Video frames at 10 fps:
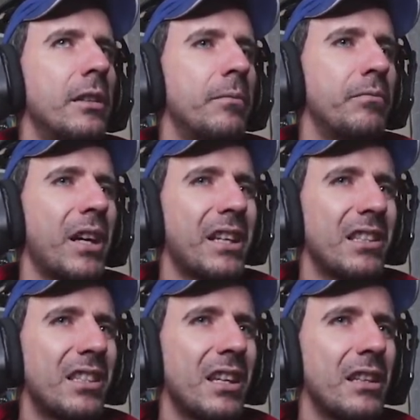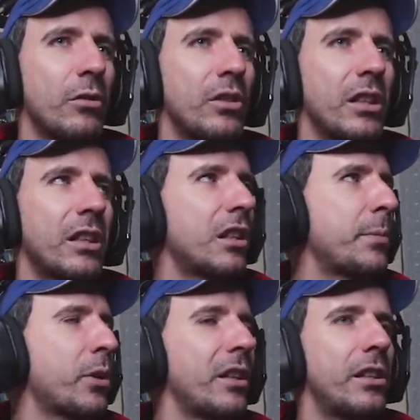Eh, anche se devo dire che
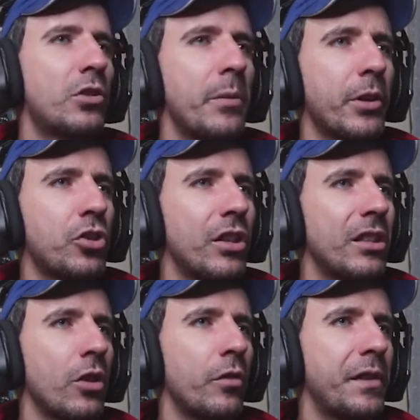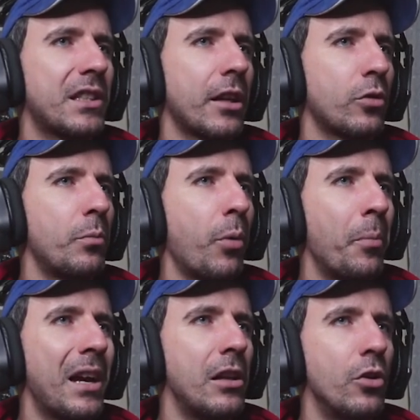rispetto alle edizioni precedenti hanno fissato un
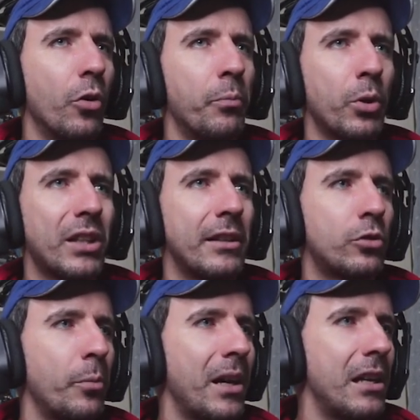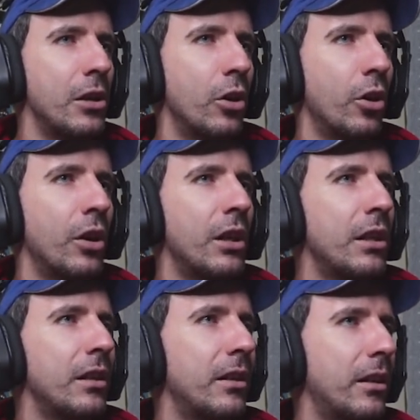po' meglio, un po' tanto meglio,
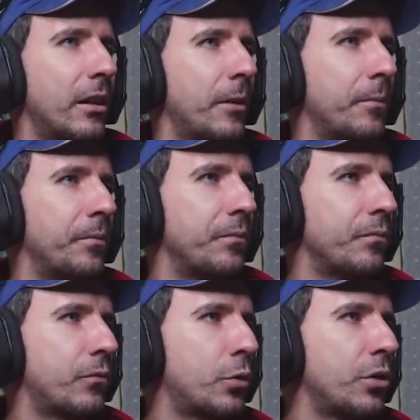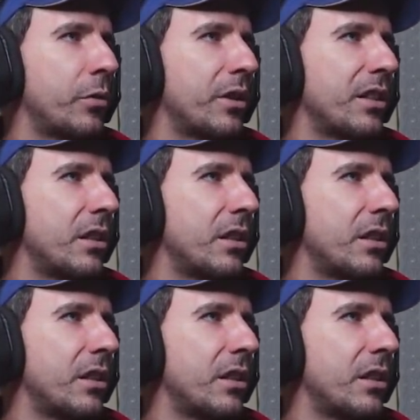ehm, tutti